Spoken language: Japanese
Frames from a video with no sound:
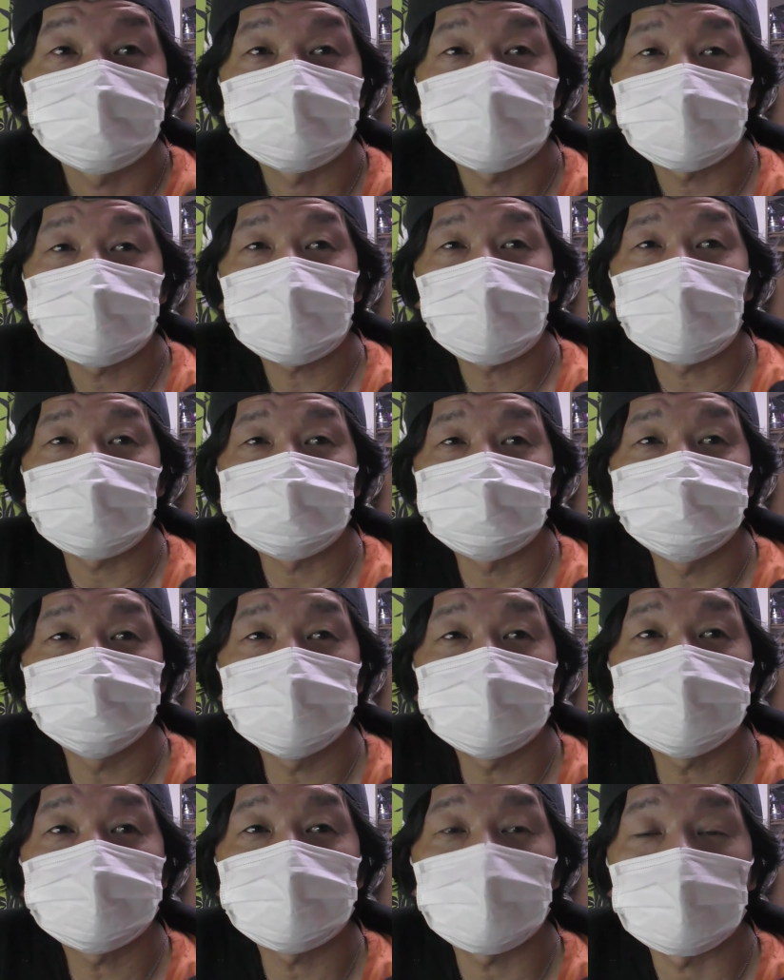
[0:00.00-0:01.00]
大体厚
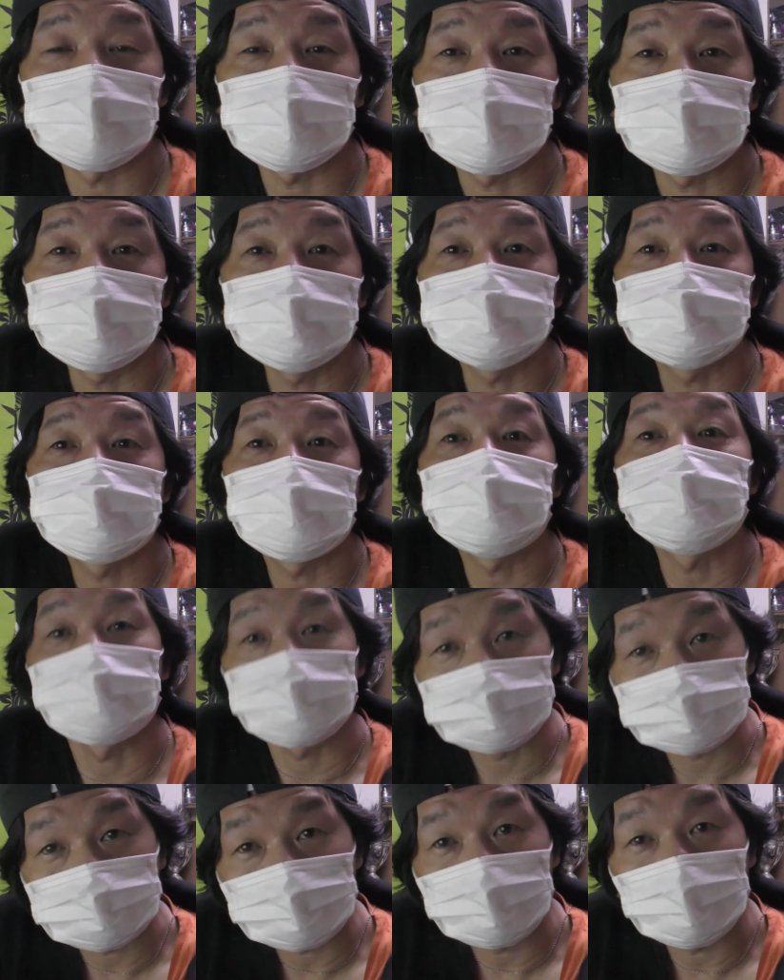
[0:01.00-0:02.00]
みにして
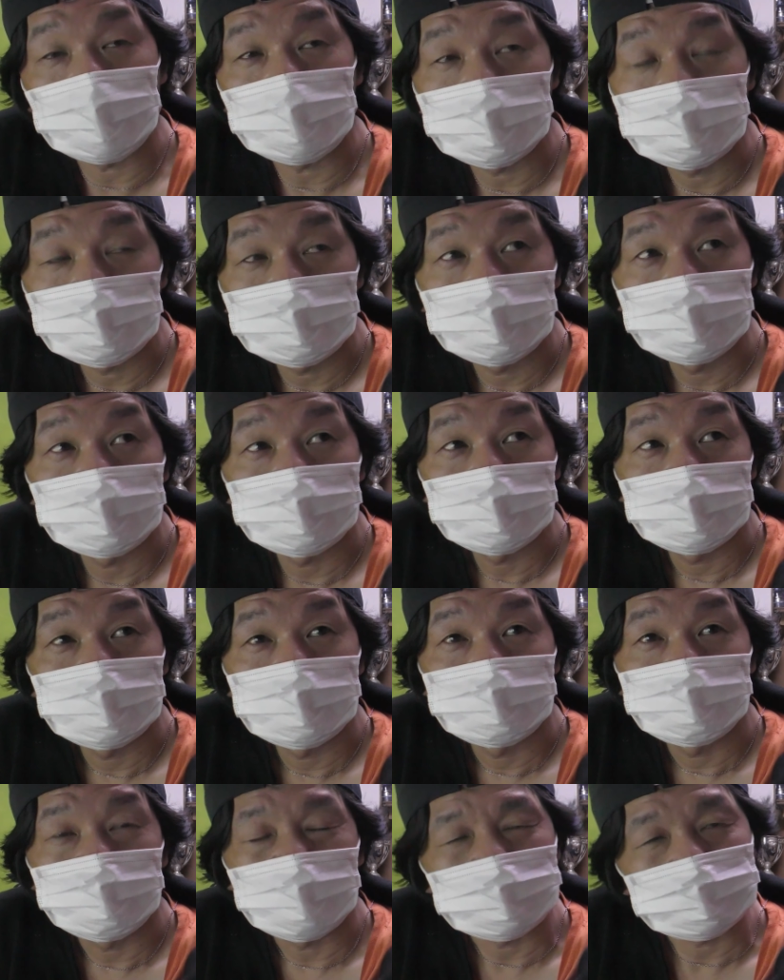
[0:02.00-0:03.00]
1.6とか、
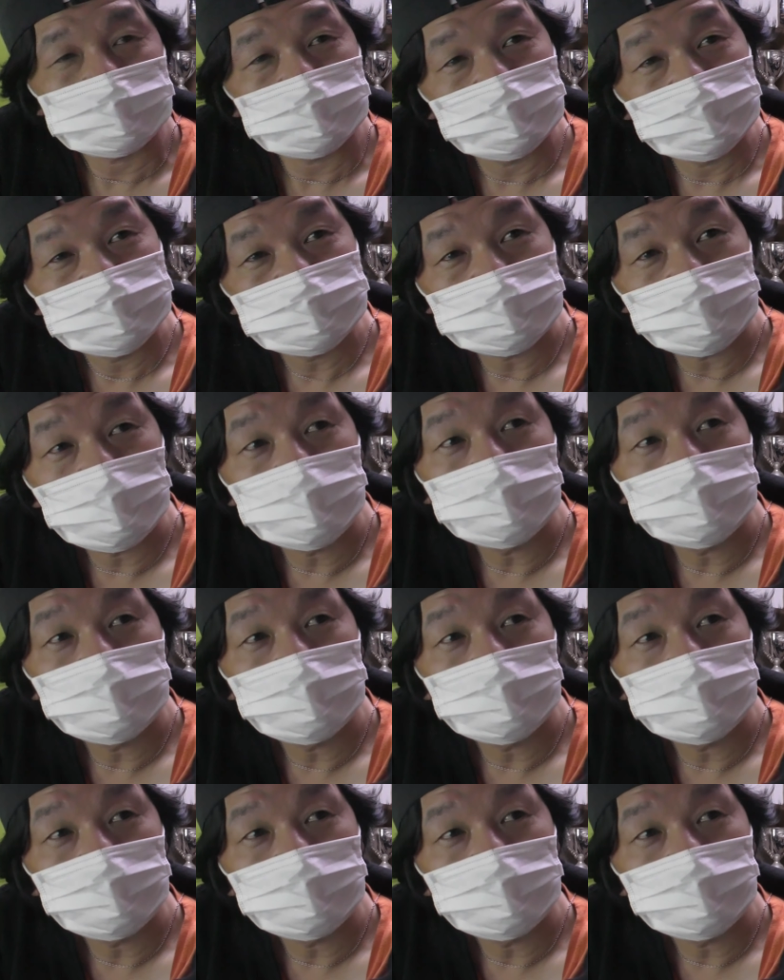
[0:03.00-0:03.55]
まあ、一